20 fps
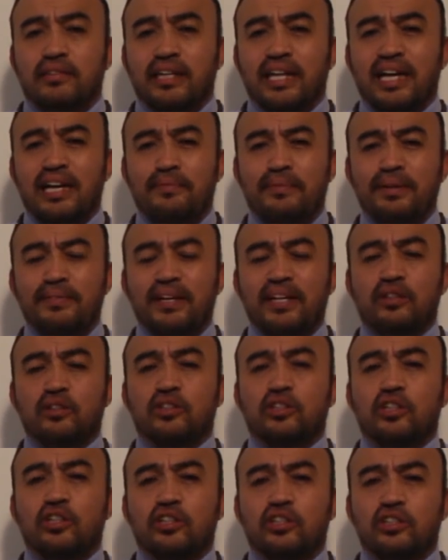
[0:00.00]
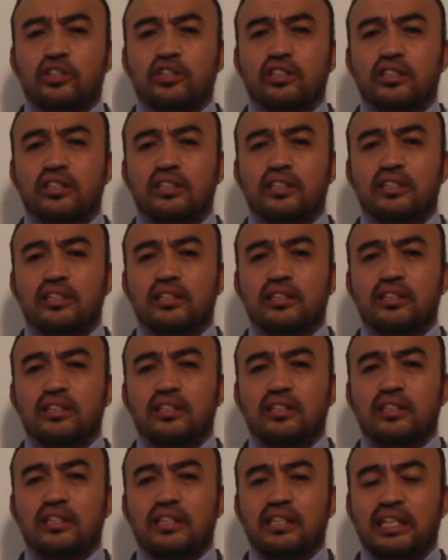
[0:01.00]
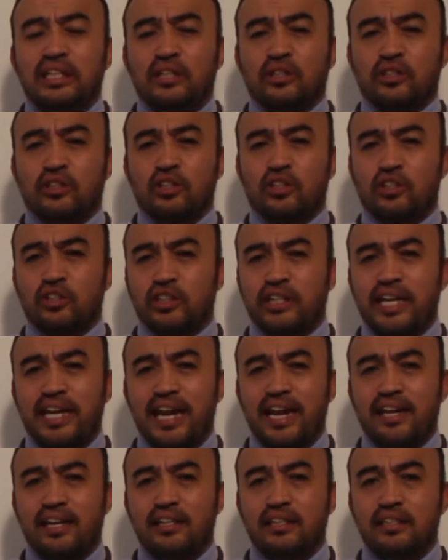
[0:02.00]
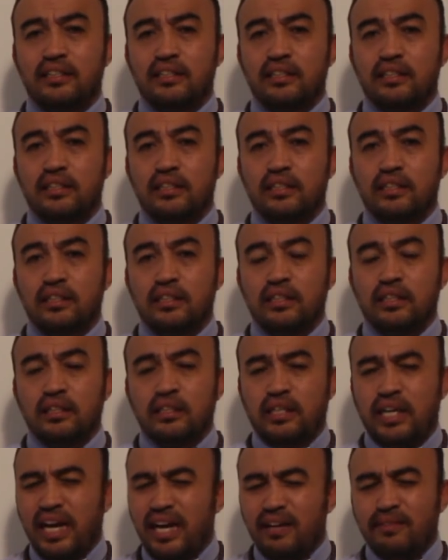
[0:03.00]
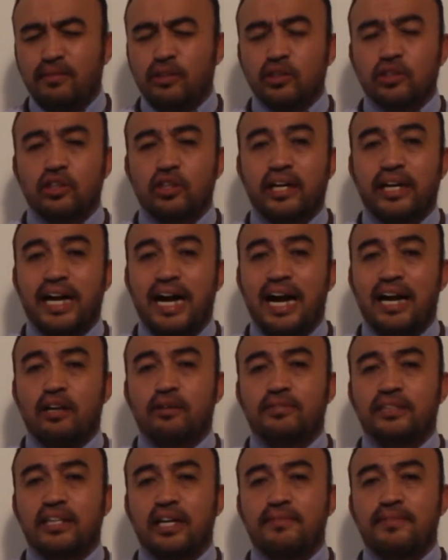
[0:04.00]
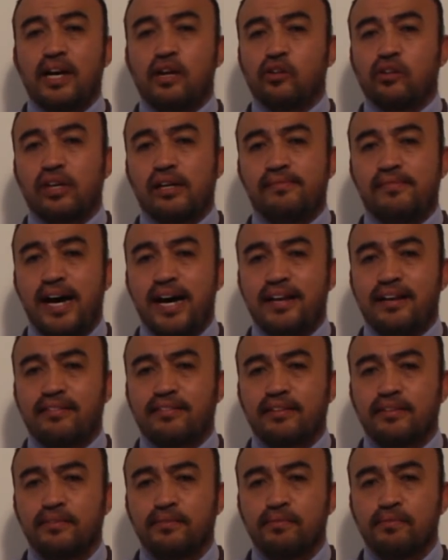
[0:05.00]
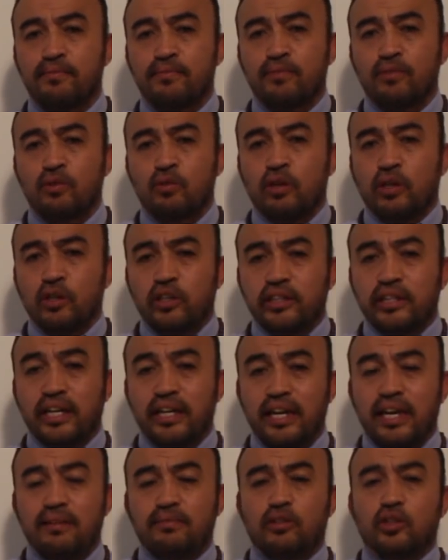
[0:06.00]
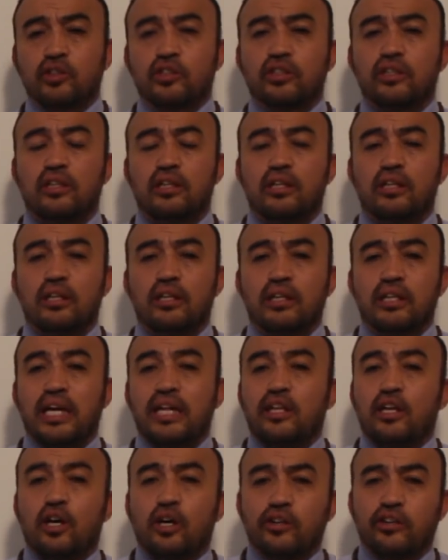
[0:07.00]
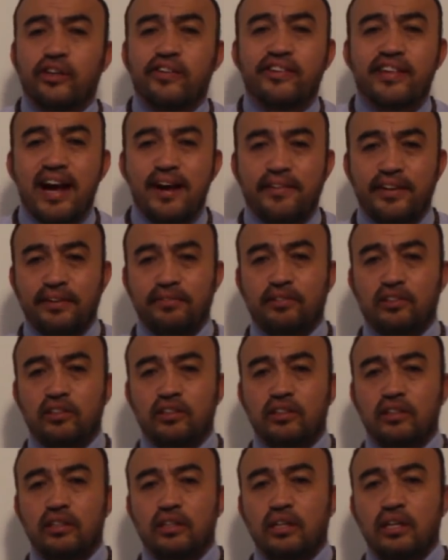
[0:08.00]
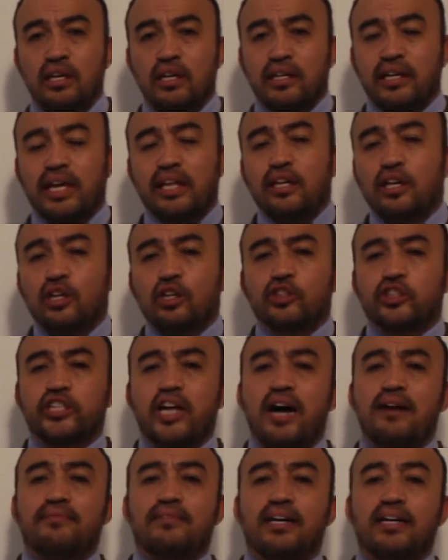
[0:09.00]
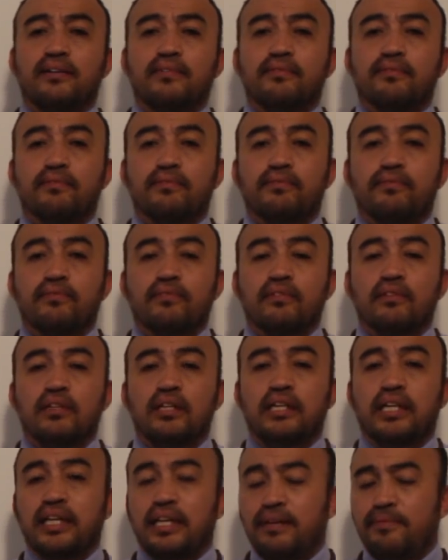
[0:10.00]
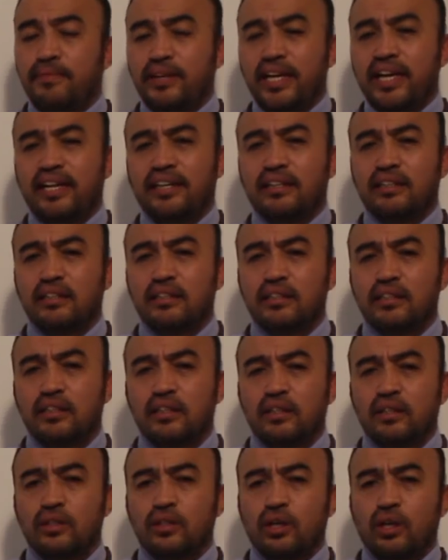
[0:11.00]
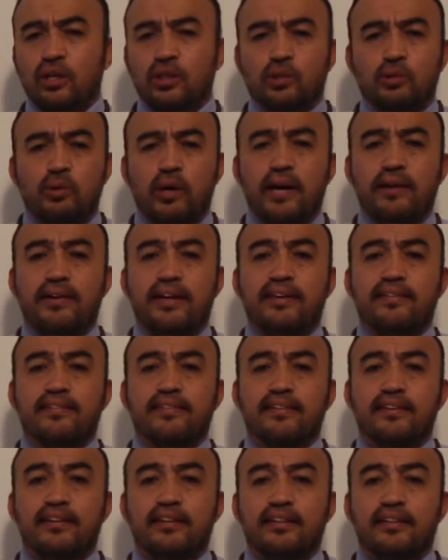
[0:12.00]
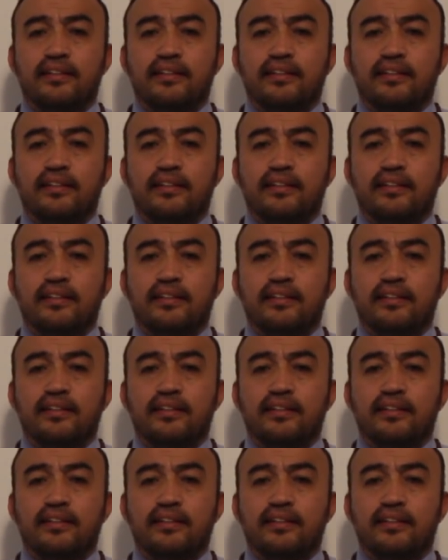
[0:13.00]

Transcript: Él vive en nosotros y nosotros en Él. Qué hermoso regalo, mis hermanos y hermanas, cuando entendemos que Dios está vivo, que Dios nos ama y que también todos los jueves